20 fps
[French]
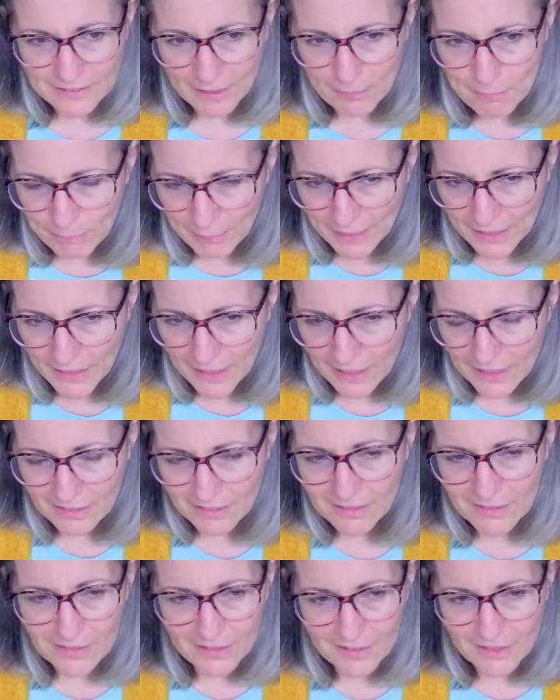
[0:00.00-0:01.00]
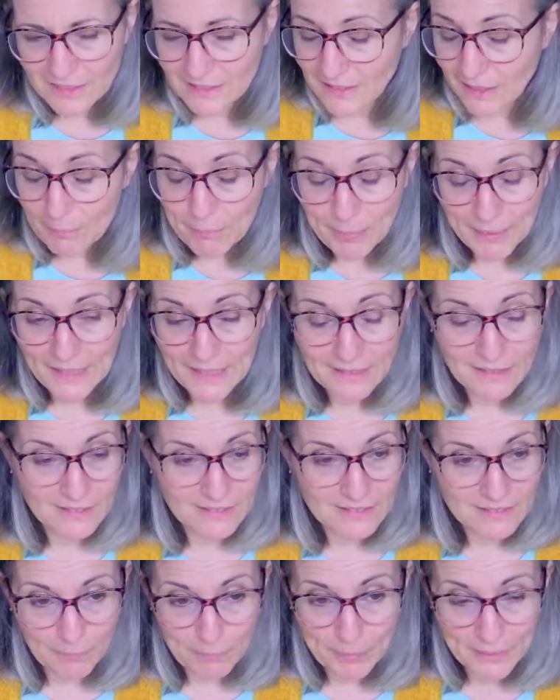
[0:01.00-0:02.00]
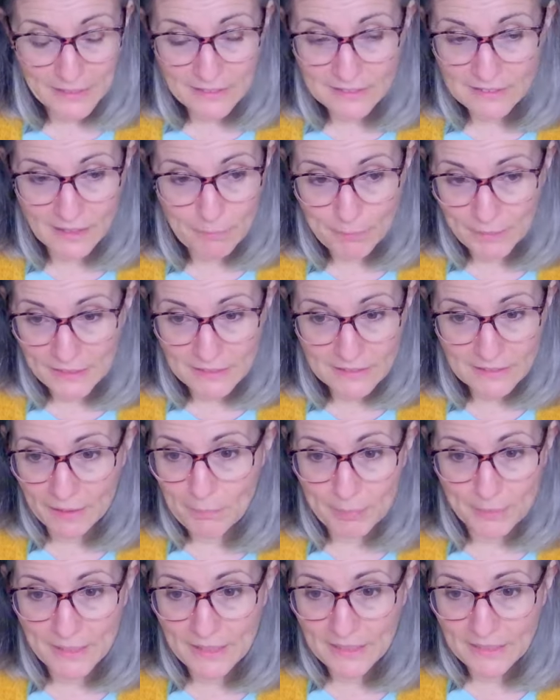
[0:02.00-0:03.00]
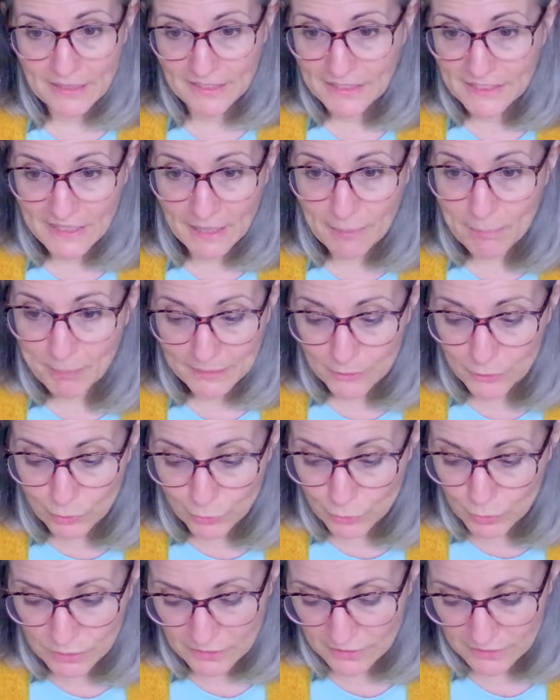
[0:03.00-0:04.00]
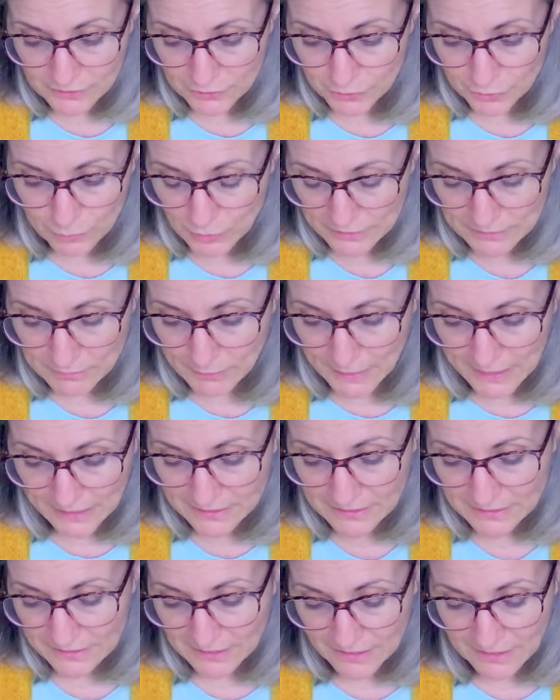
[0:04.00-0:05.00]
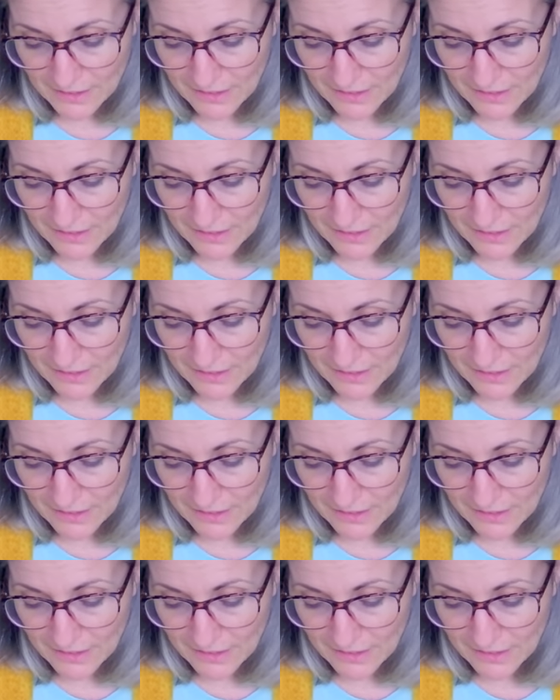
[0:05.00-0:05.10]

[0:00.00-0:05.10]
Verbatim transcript: part et ça paye, ça paye, ça paye, ça paye. Il n'y a pas de doute, ce mois de mars.